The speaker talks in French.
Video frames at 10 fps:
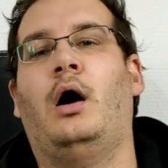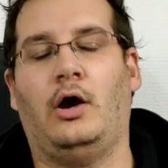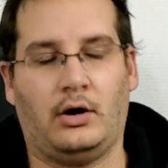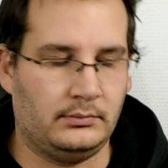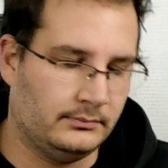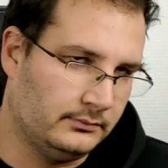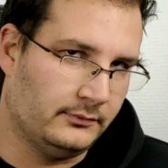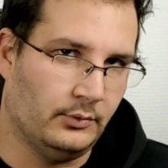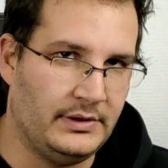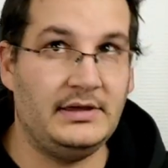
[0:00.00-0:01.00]
Alors
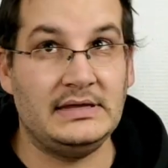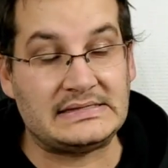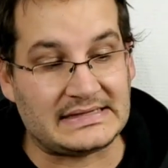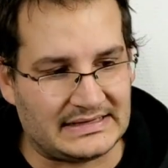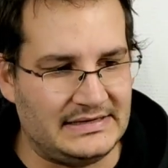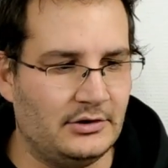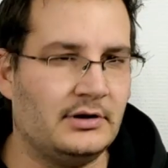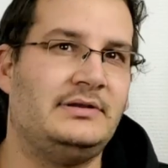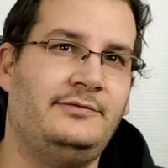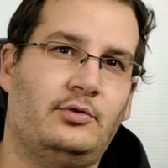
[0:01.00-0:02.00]
oui, ça
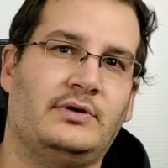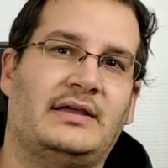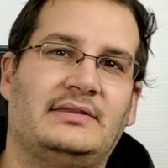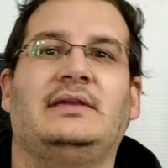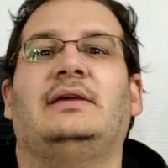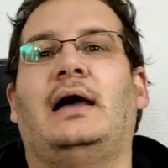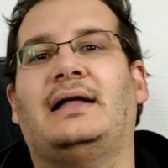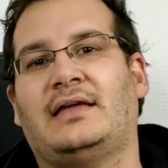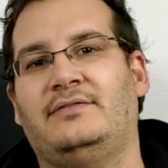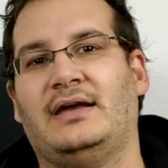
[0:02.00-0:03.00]
clignote, il faut regarder
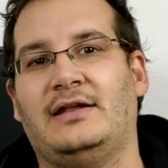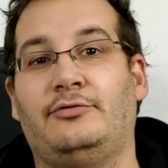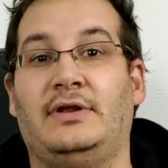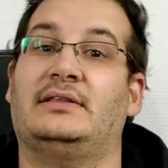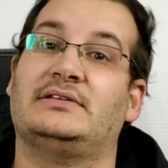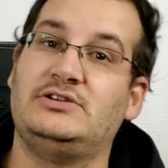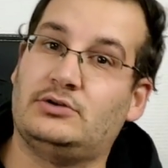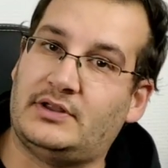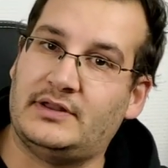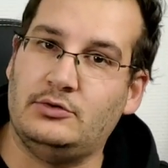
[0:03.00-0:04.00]
à travers la fenêtre si
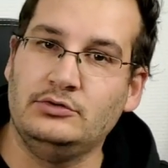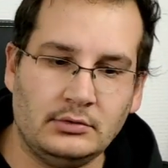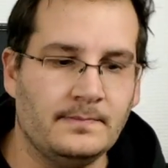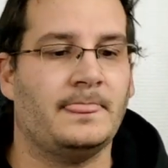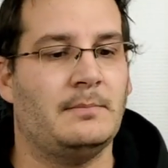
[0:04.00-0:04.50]
on en a une,